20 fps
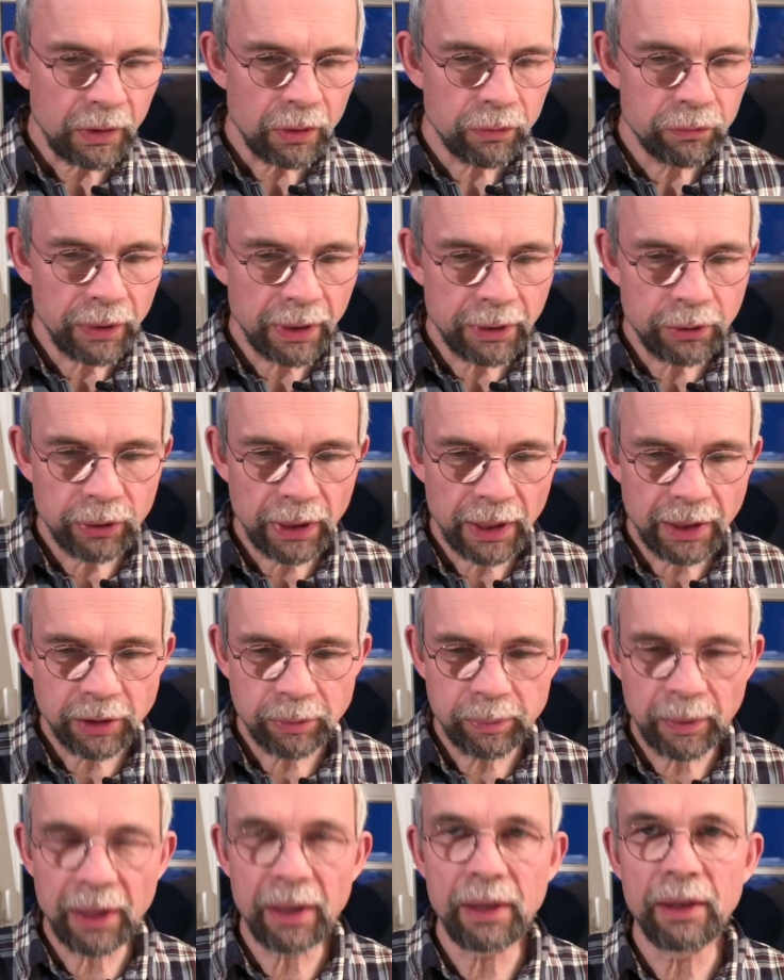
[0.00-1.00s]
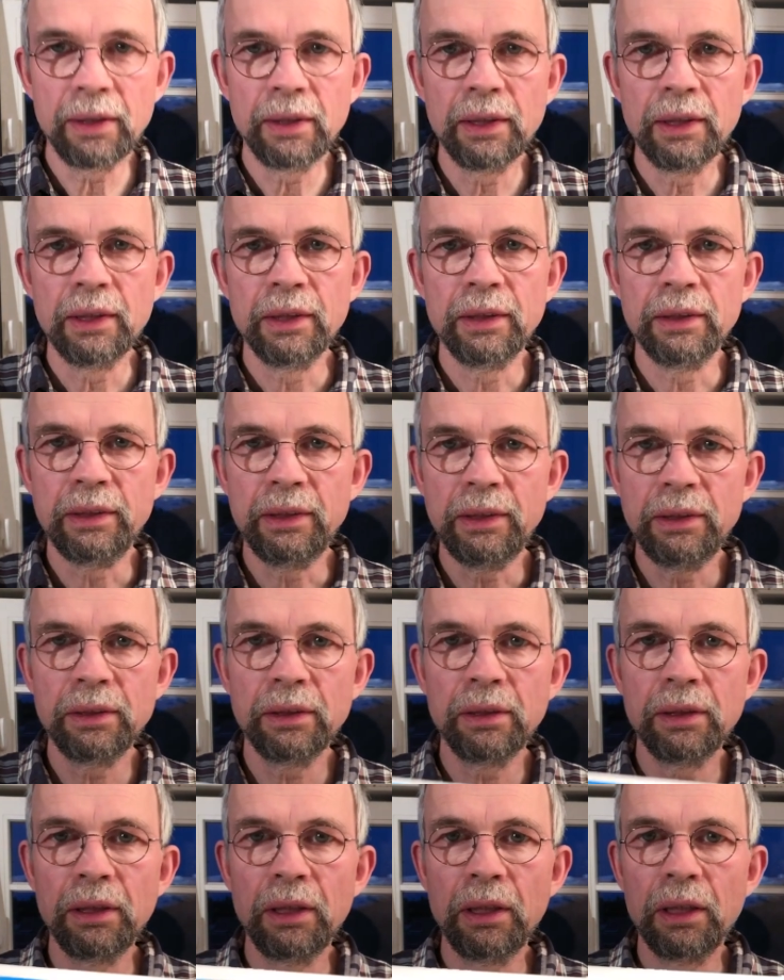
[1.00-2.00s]
Vielleicht zuerst mal
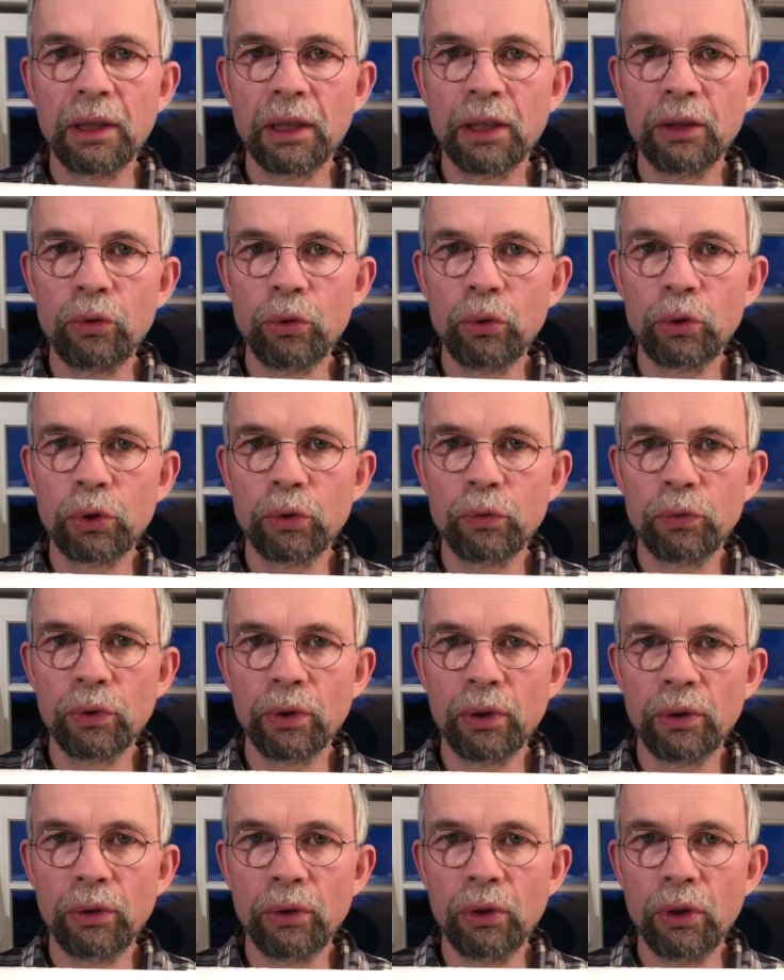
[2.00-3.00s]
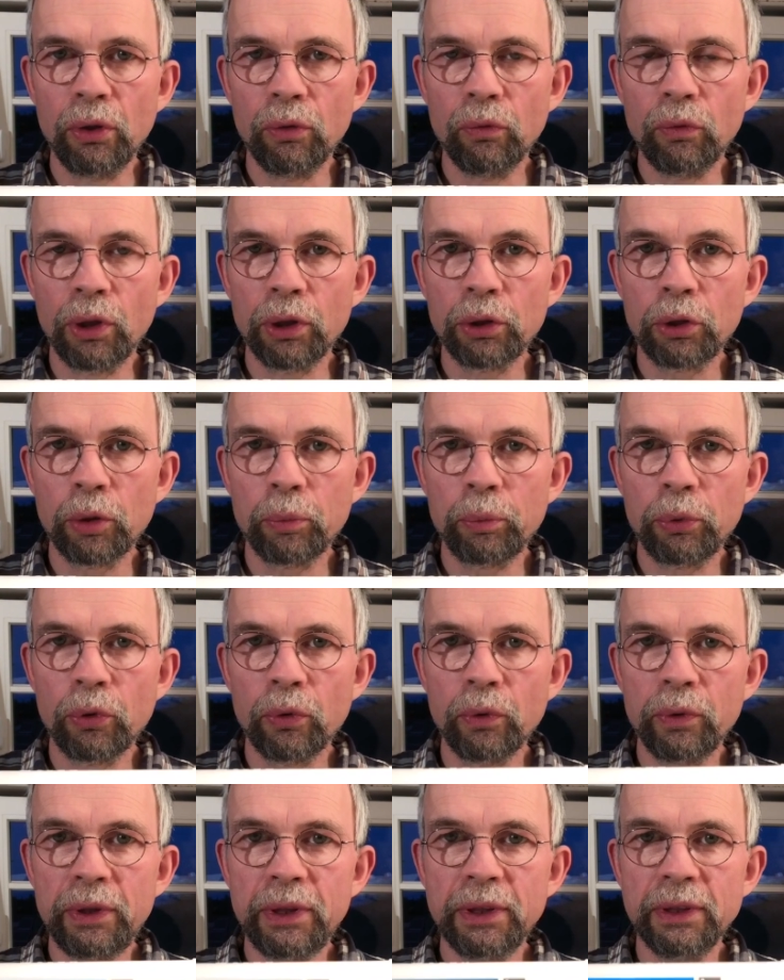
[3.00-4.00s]
diese Kartusche von
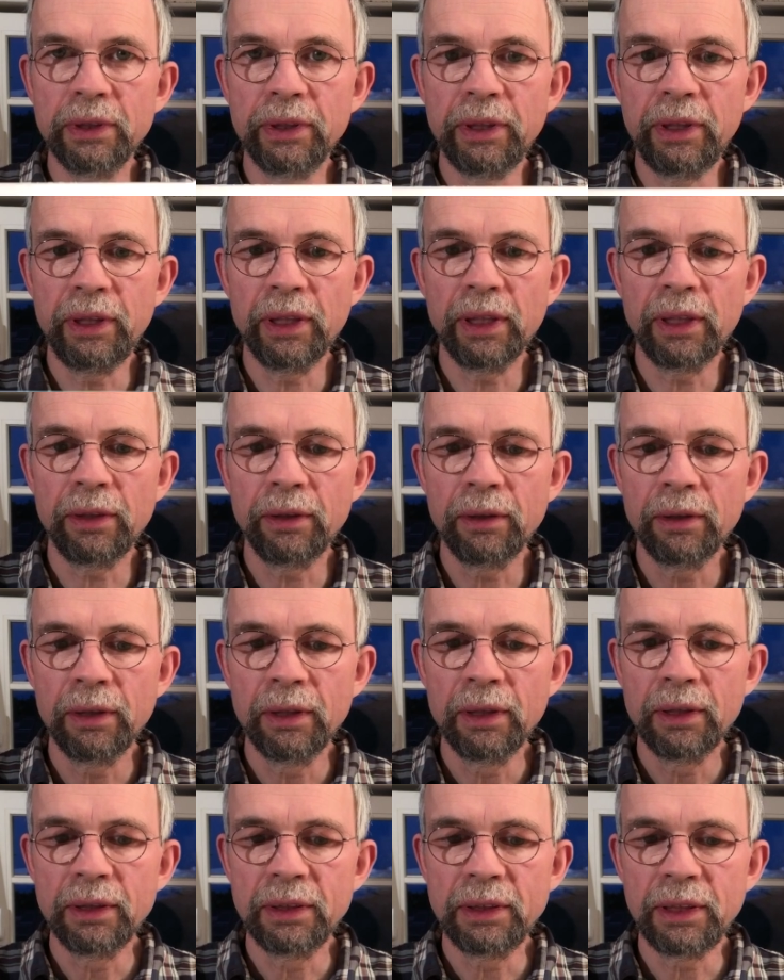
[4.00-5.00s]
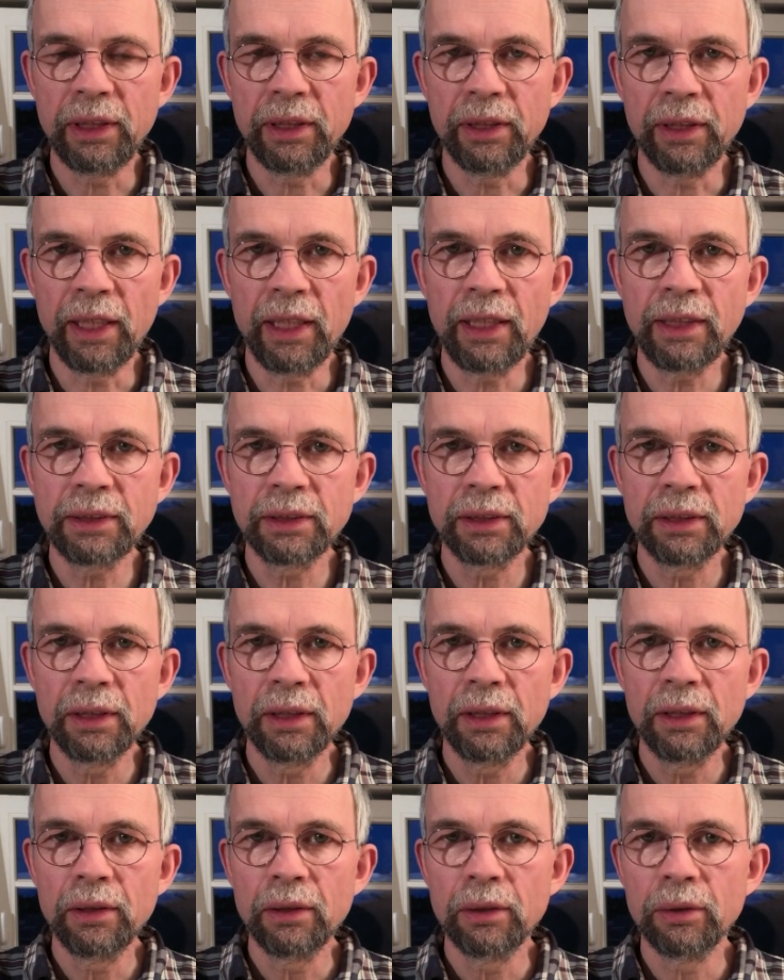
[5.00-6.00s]
WaterPro, diesen IN10S.
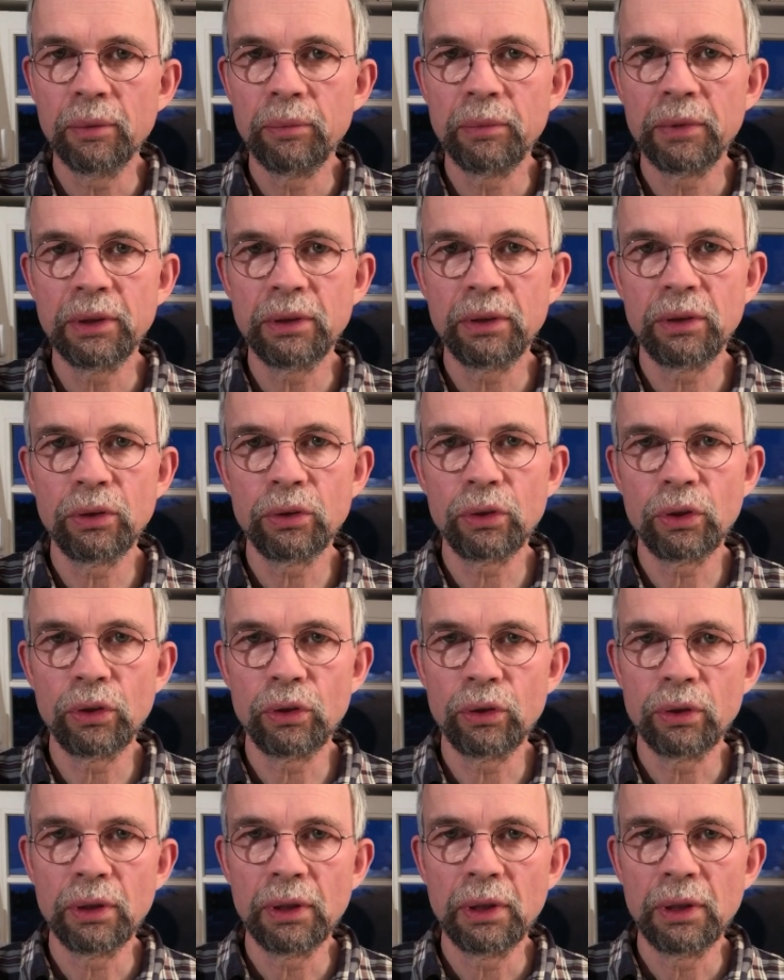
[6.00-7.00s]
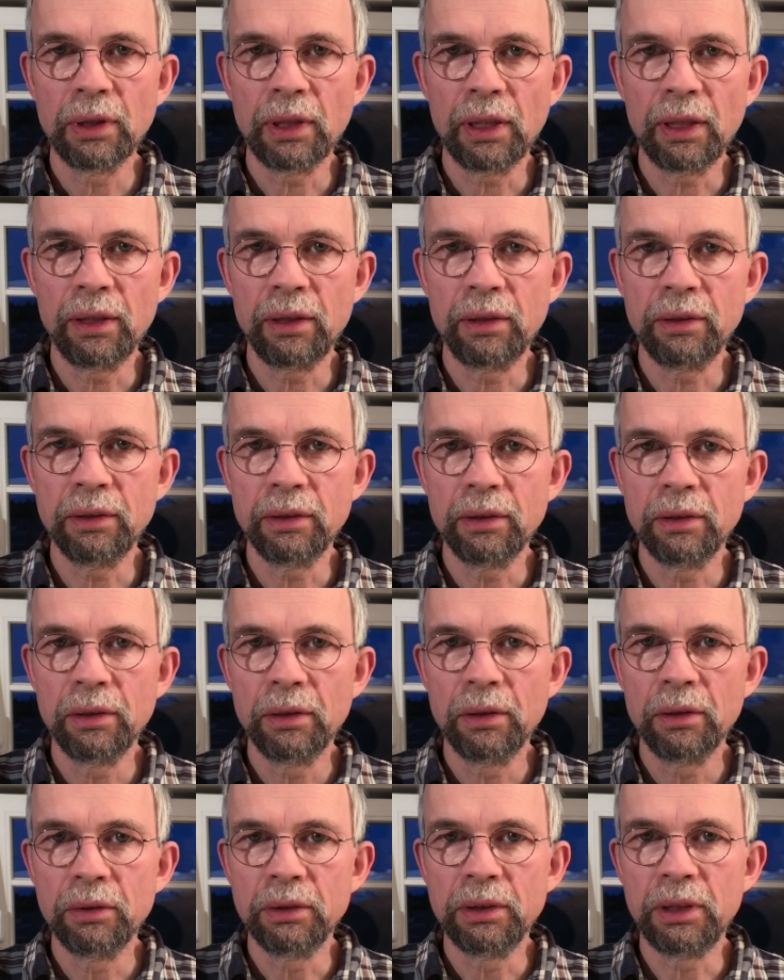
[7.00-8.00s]
Ähm, das ist ein
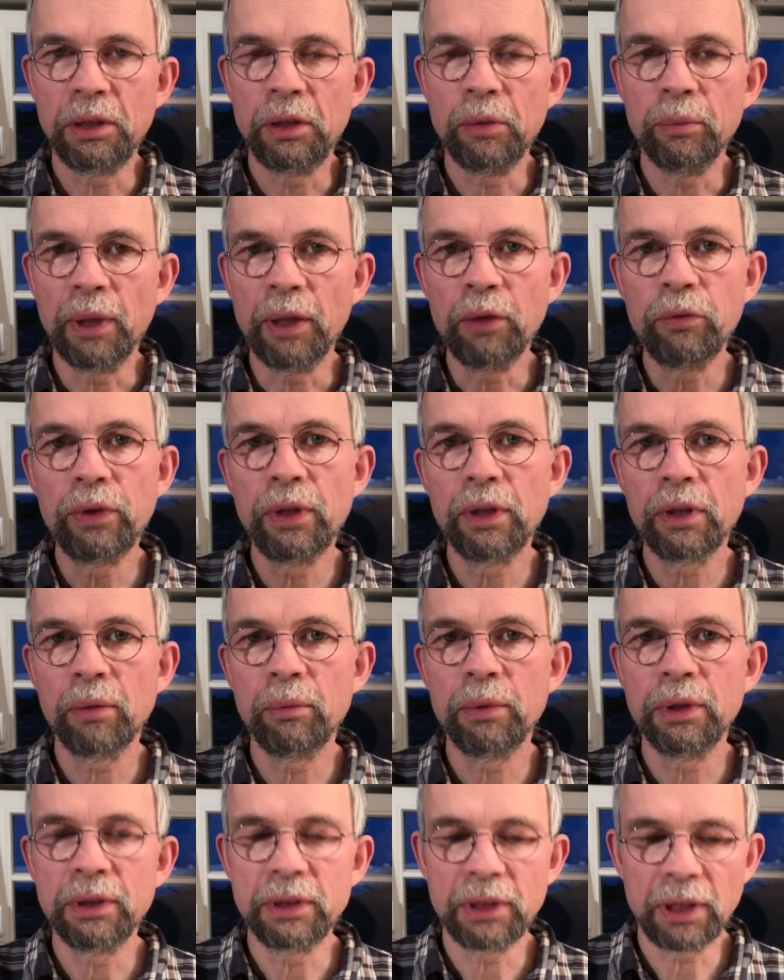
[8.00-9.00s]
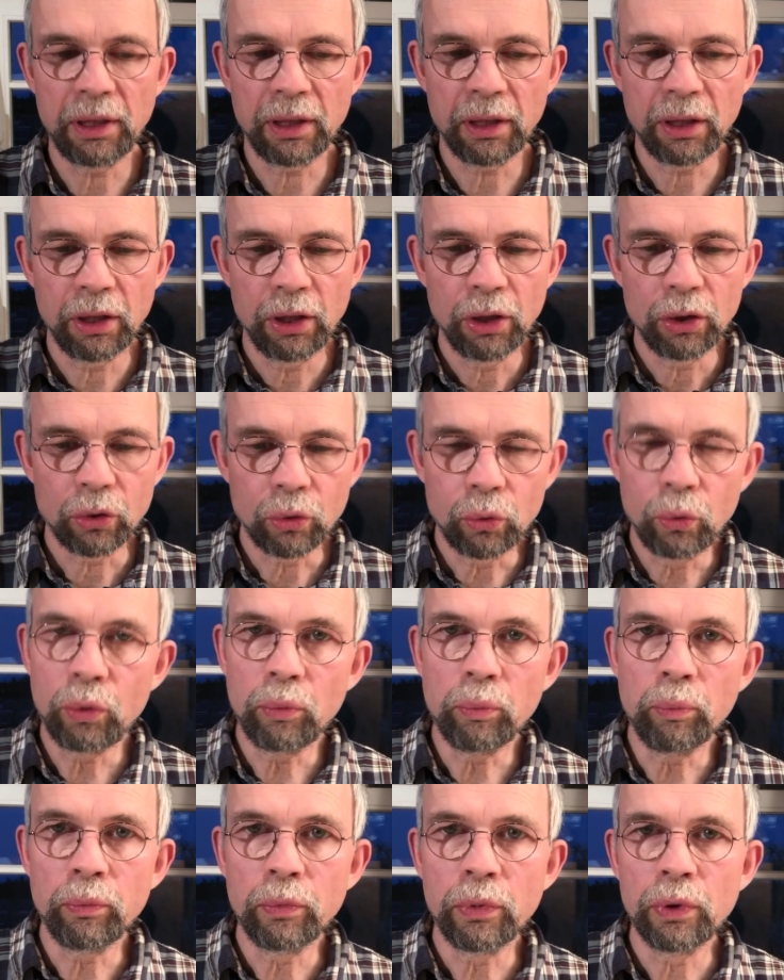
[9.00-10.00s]
Sedimentfilter mit sehr
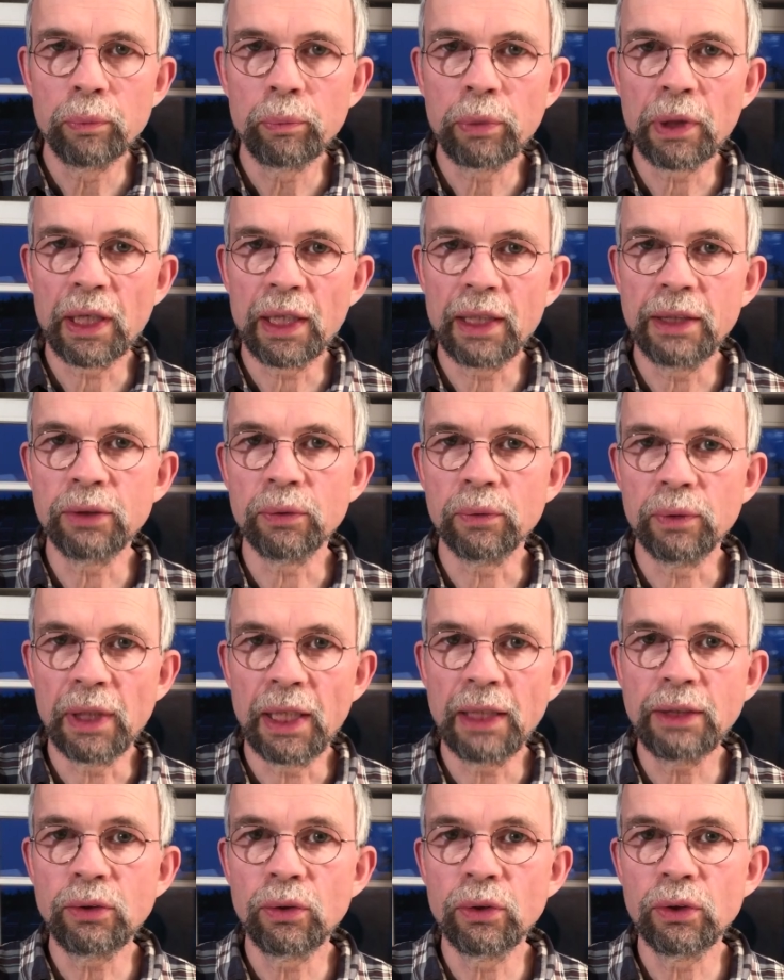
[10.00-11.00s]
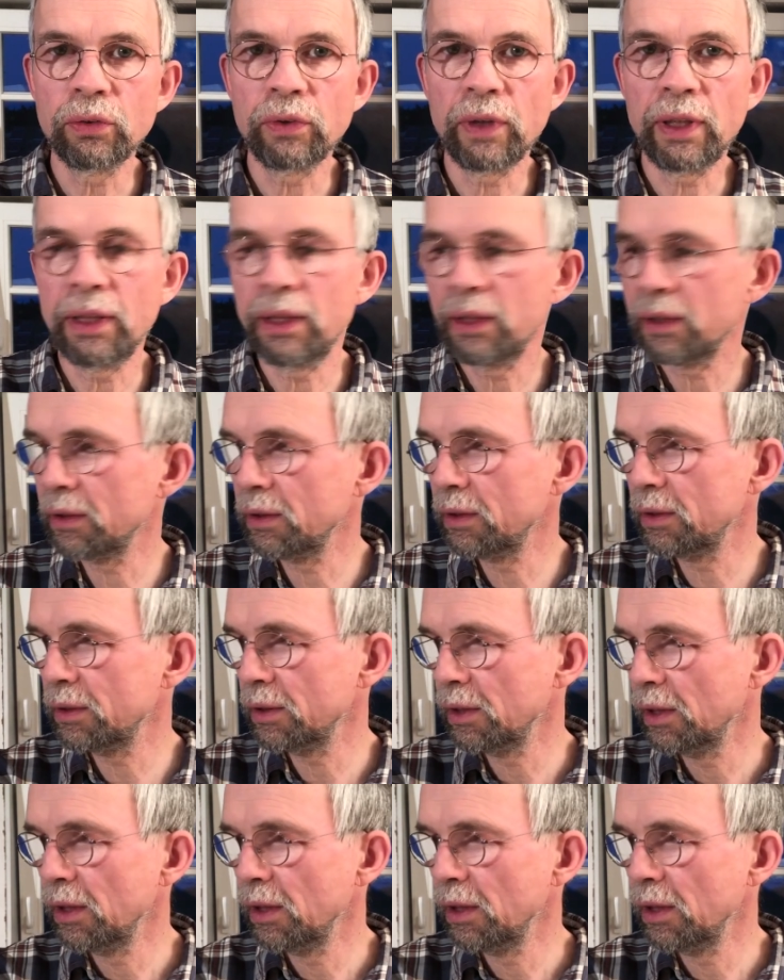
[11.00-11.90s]
gutem Preis- und Leistungsverhältnis,